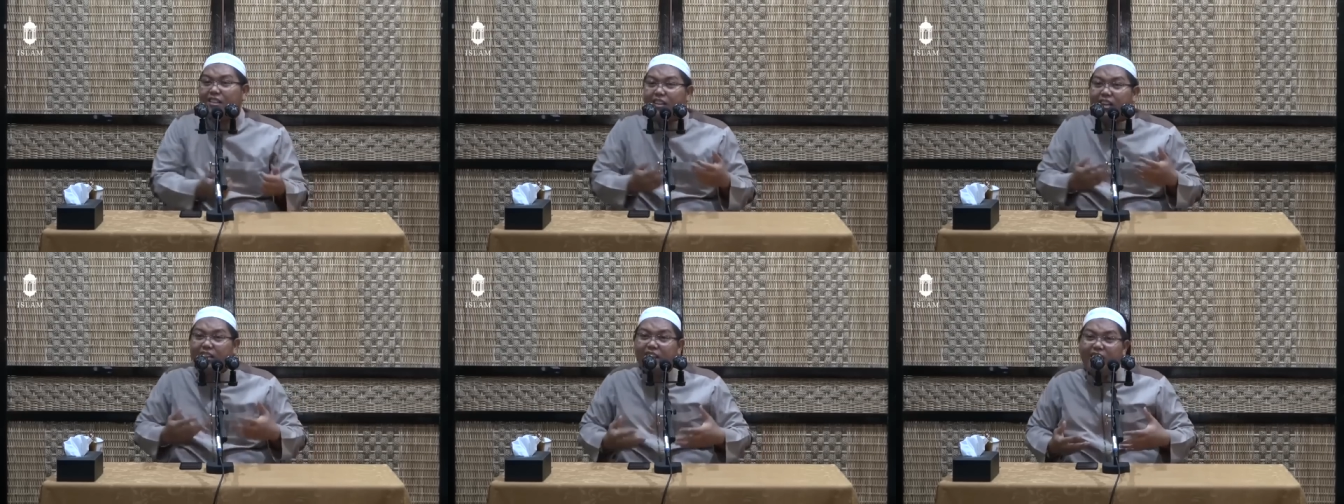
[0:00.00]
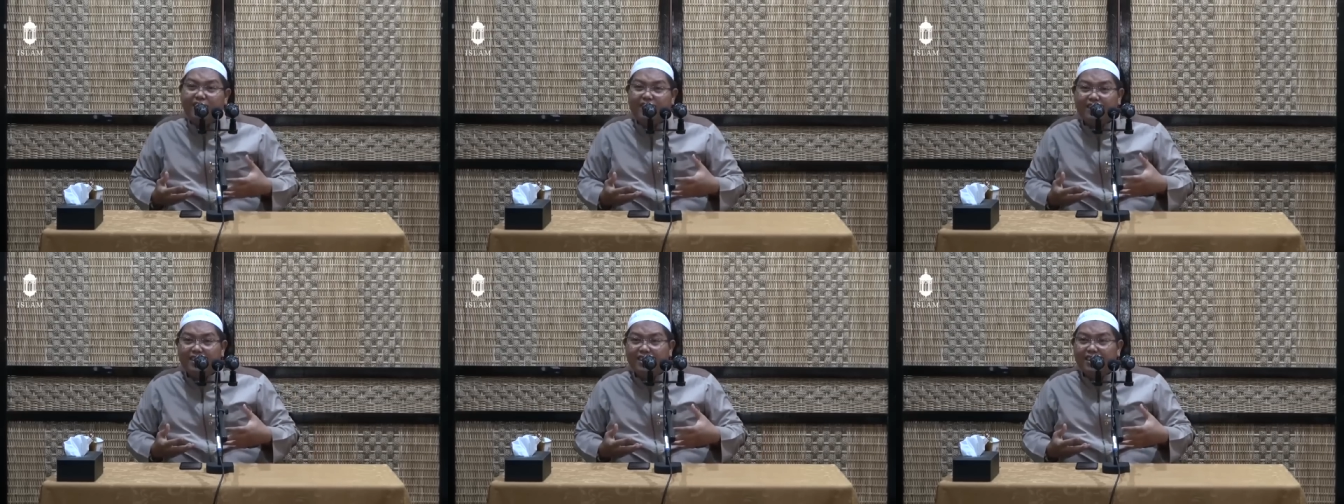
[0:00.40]
ente
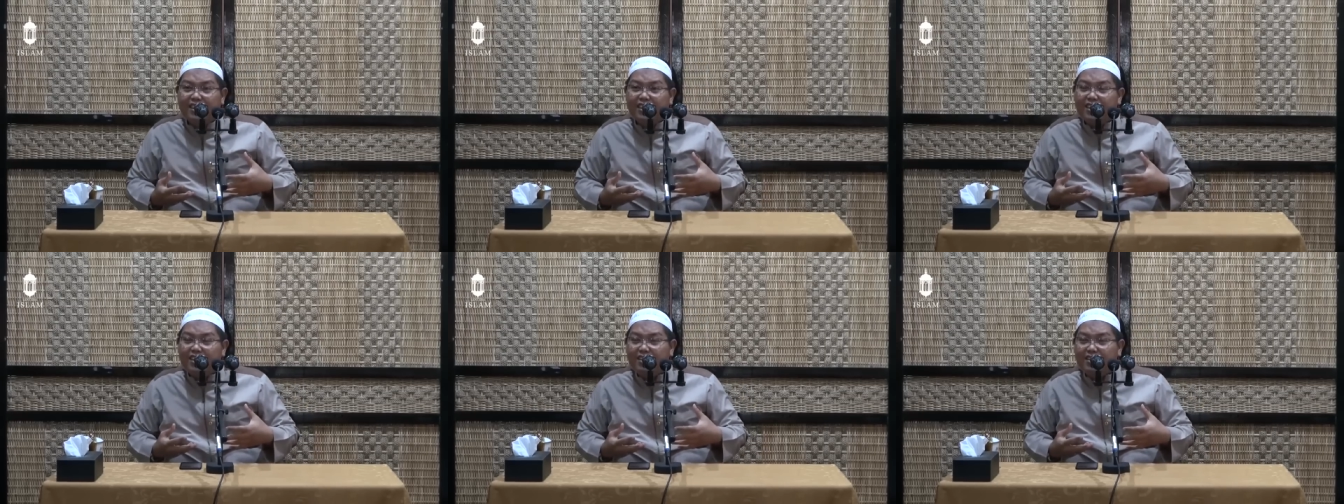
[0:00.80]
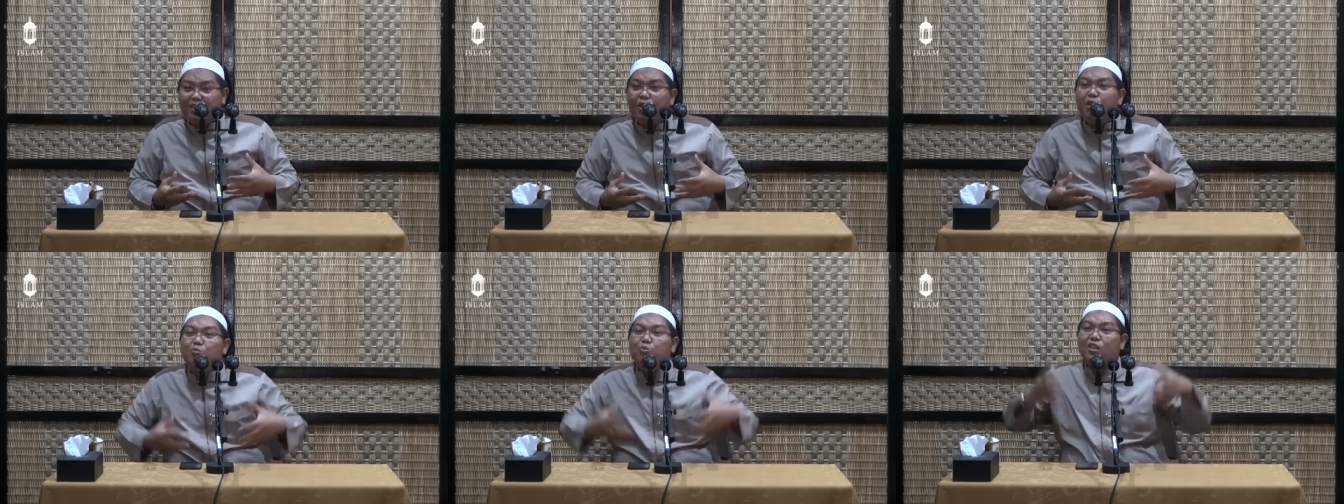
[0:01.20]
datang Eh, ente
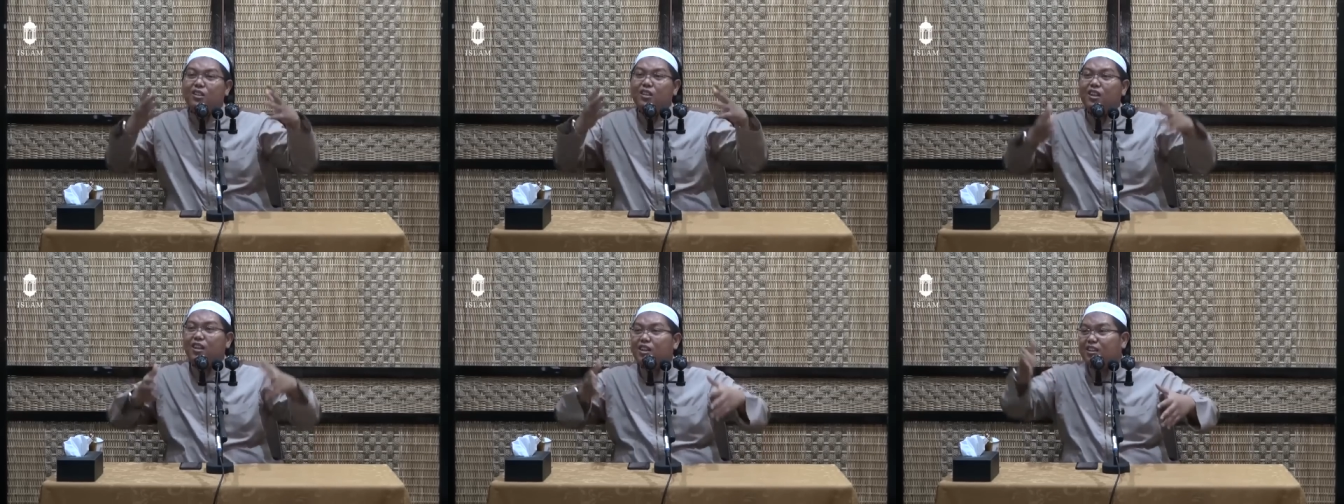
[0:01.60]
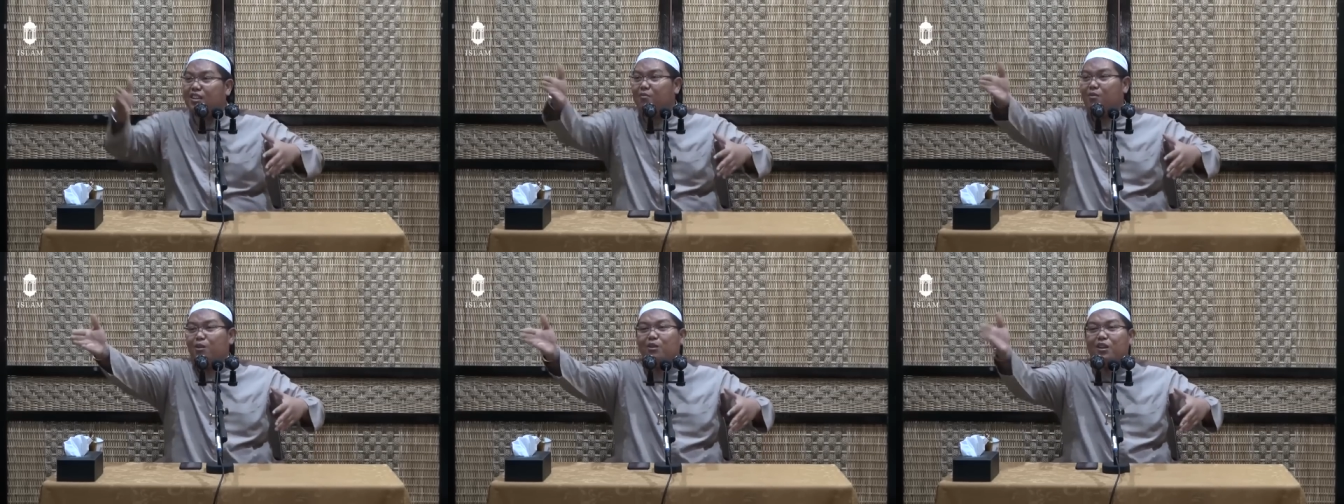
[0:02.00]
ilmunya tinggi
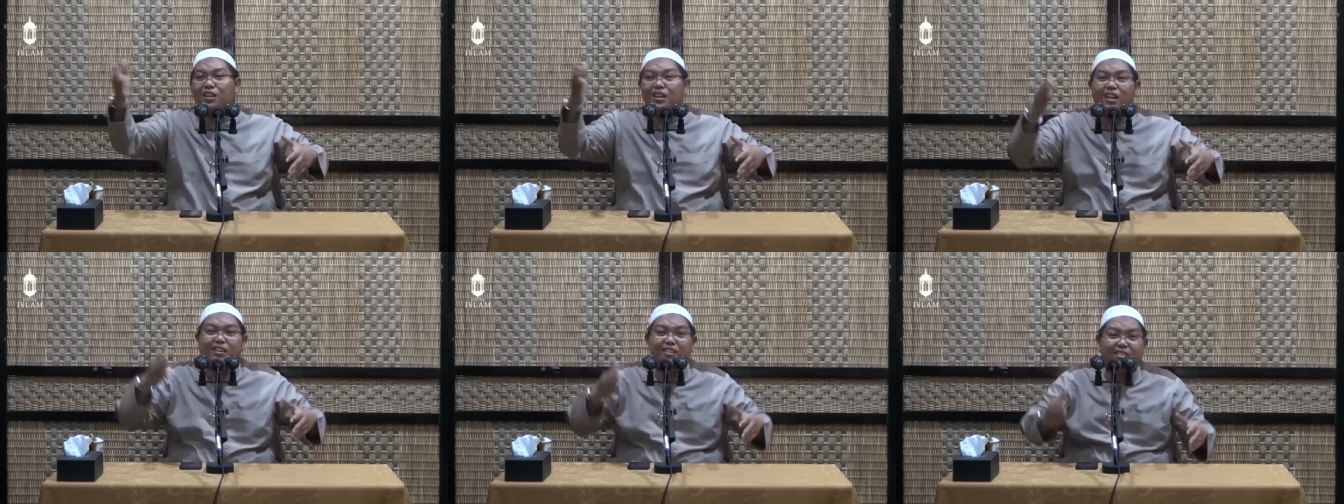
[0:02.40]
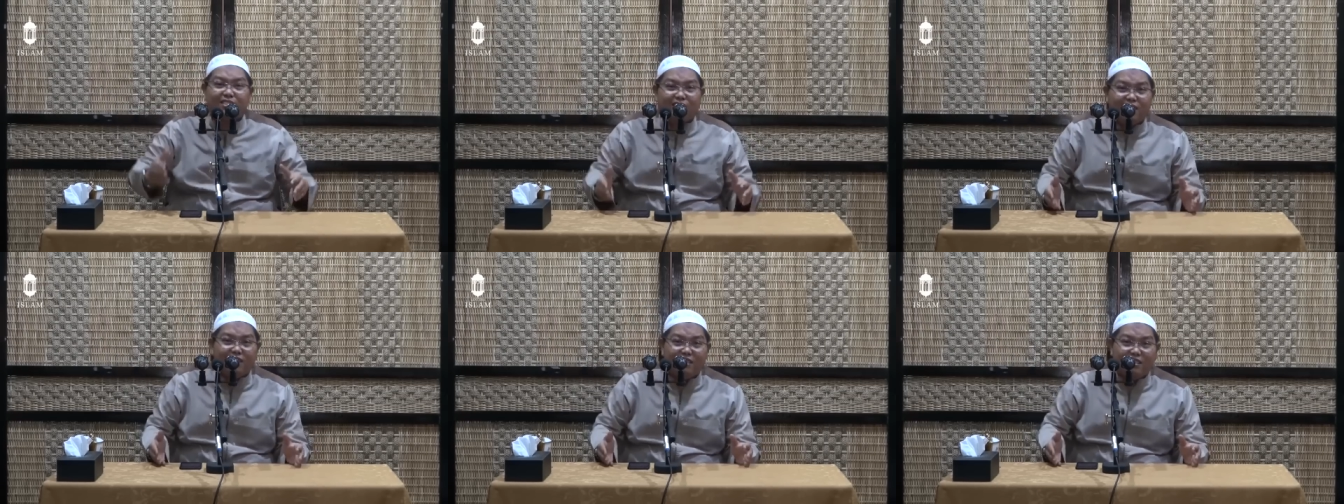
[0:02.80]
datang kepada orang yang
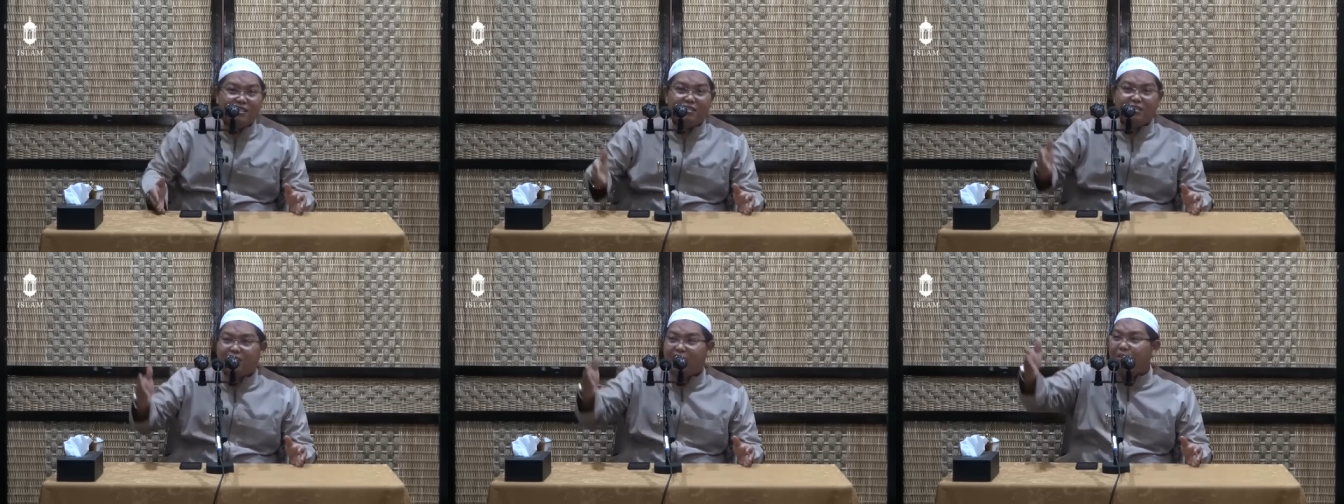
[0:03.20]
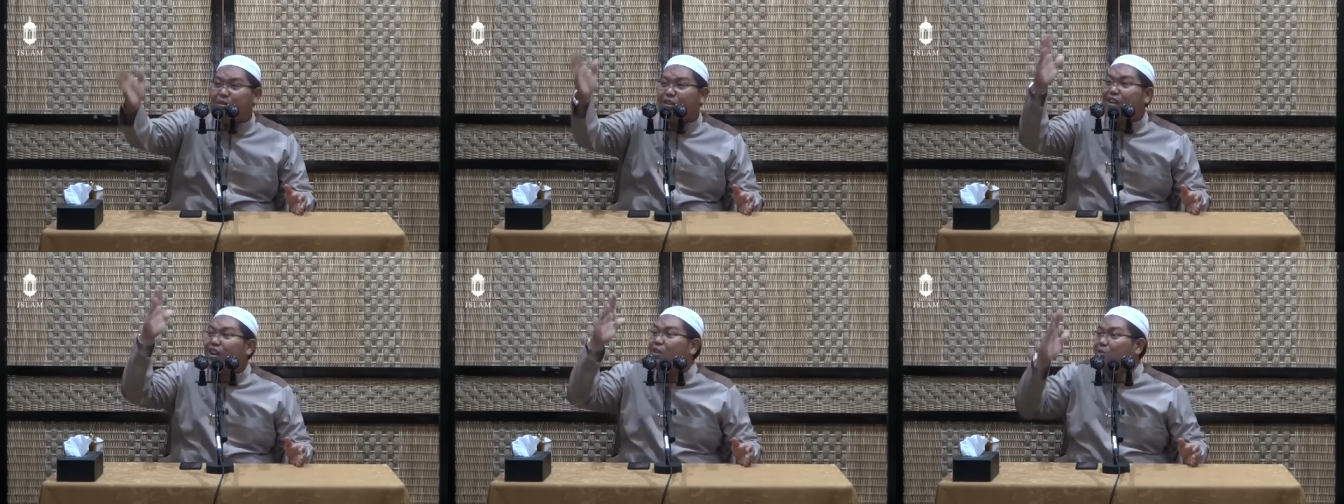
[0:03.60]

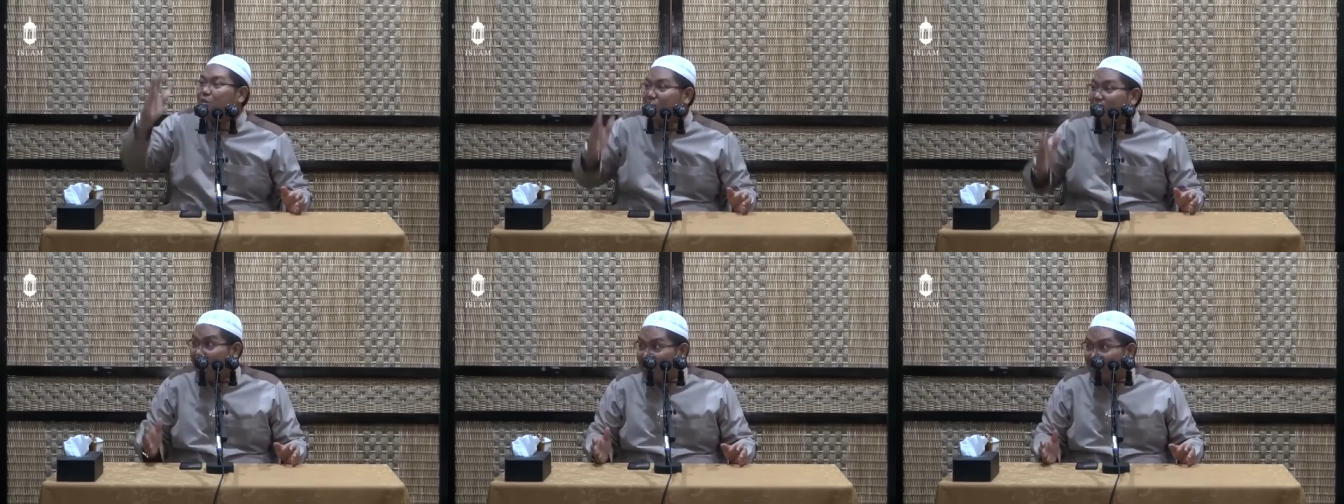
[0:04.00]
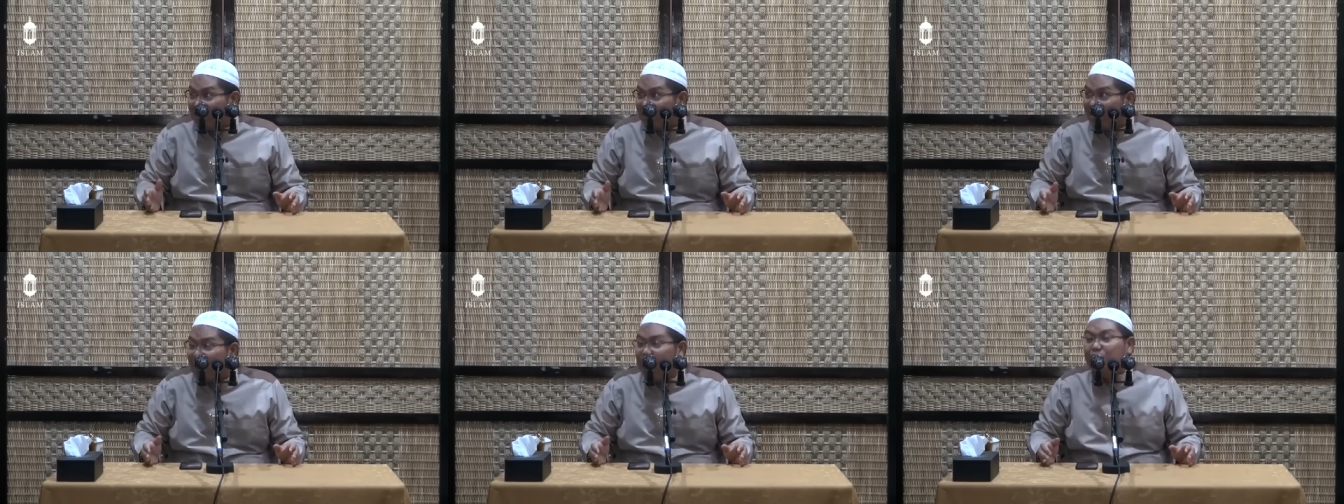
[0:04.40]
ceramahnya nggak tahu ceramah
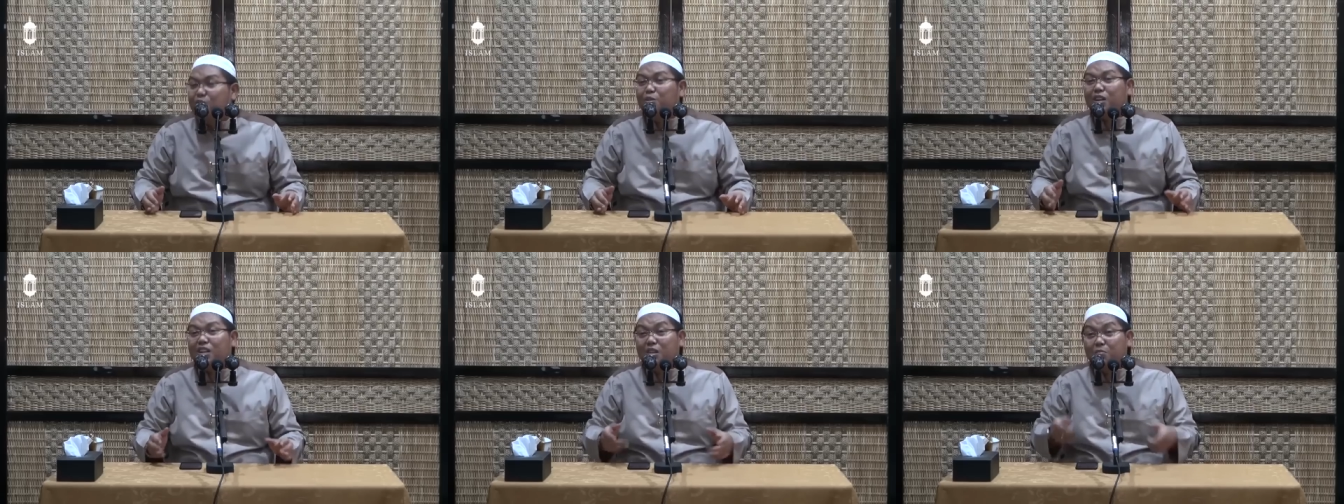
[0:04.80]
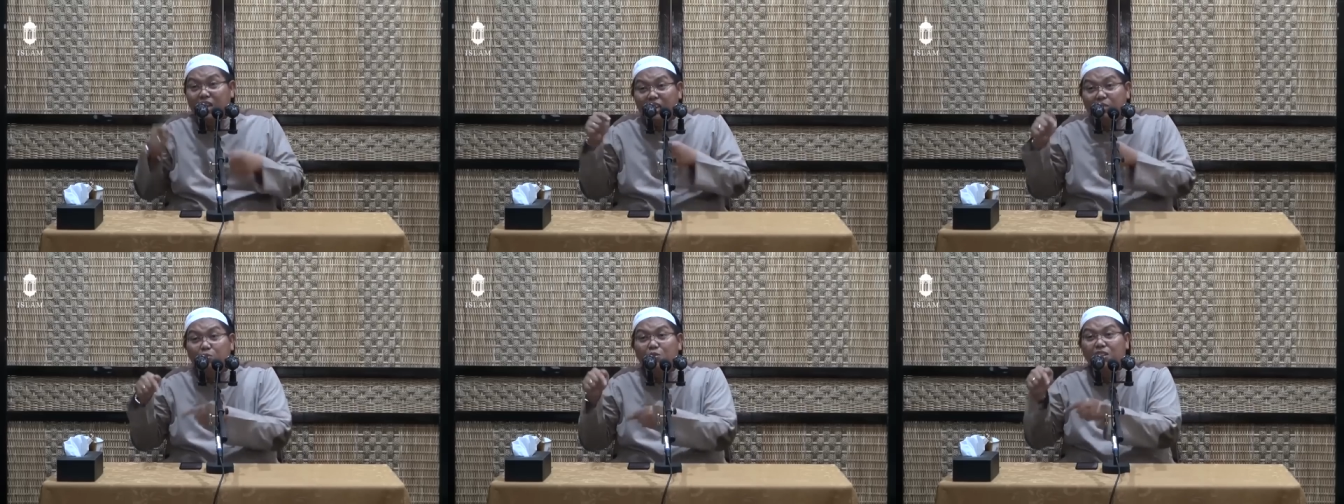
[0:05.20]
apa, tapi didengar
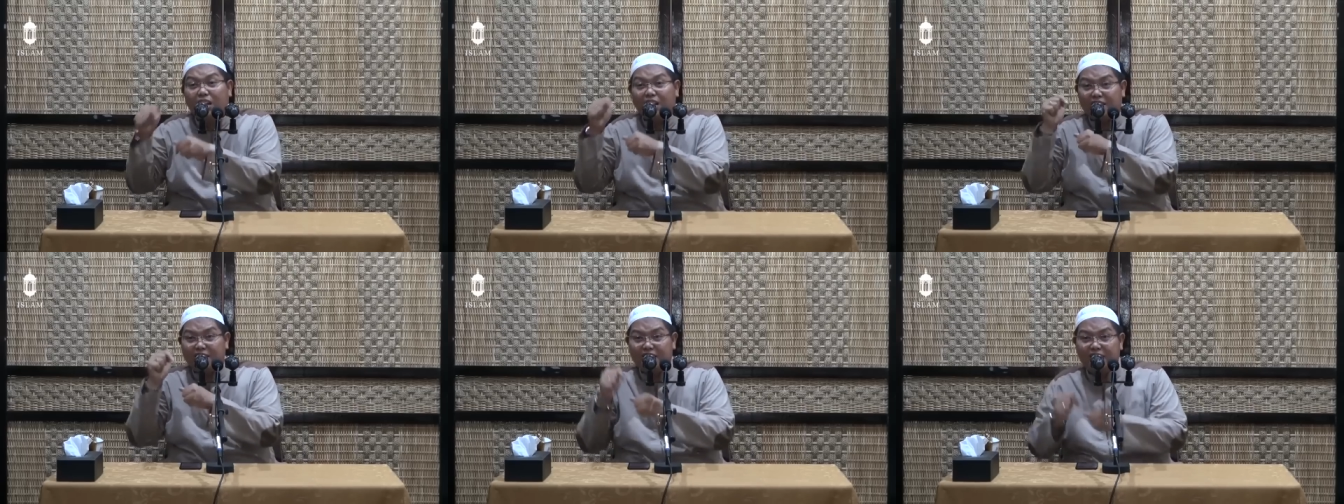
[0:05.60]
demi ibunya.